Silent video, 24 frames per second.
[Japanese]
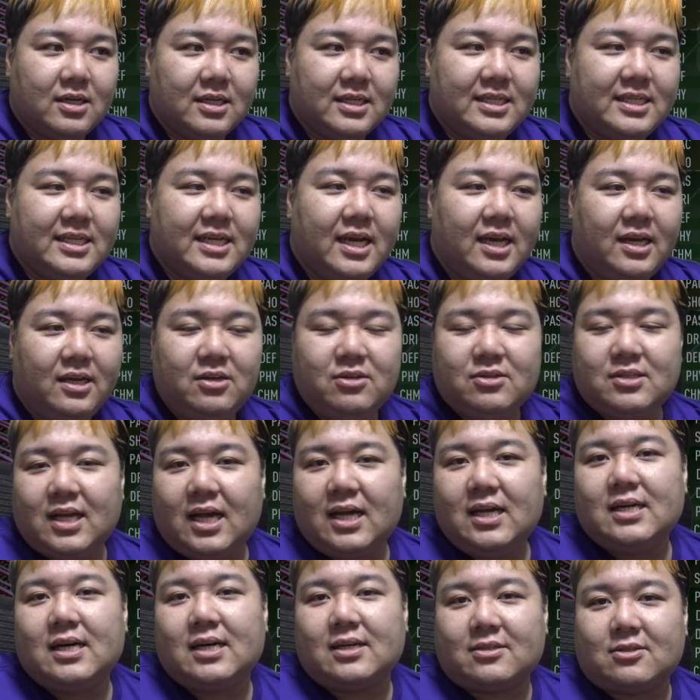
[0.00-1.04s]
イェール
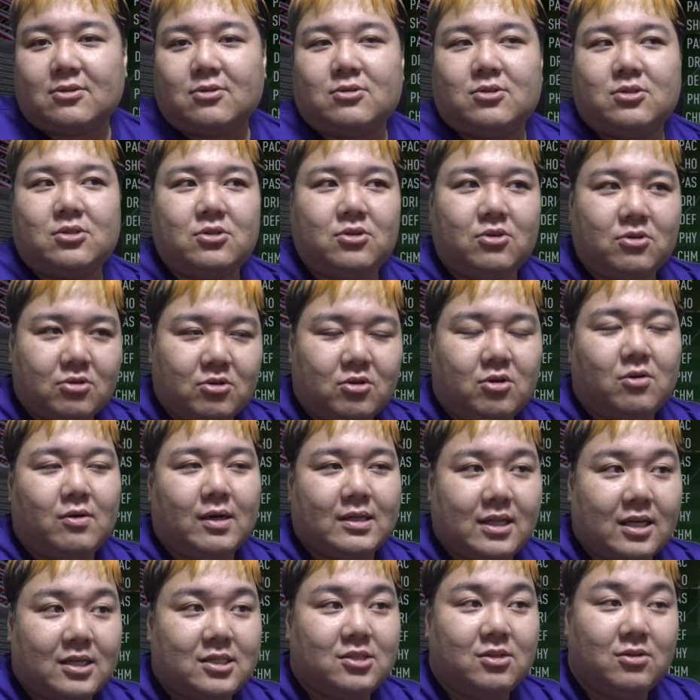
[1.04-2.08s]
大学卒業の
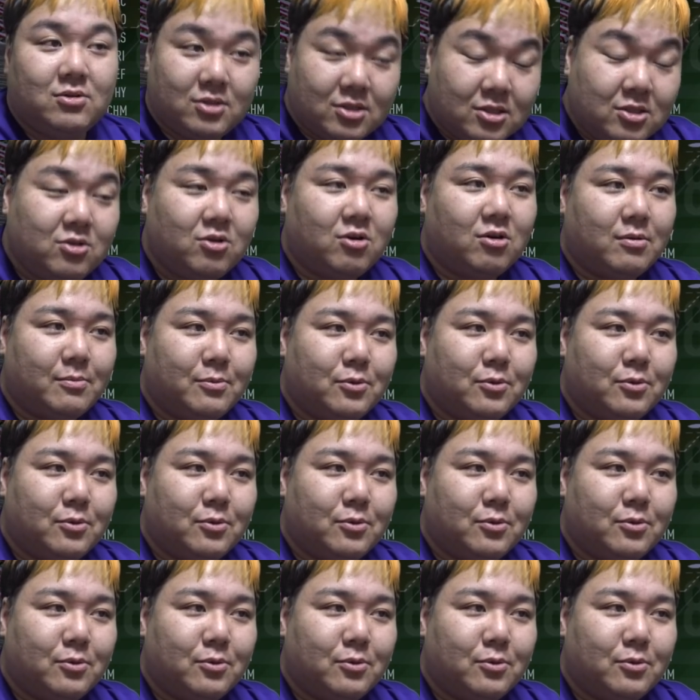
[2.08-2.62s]
私の頭脳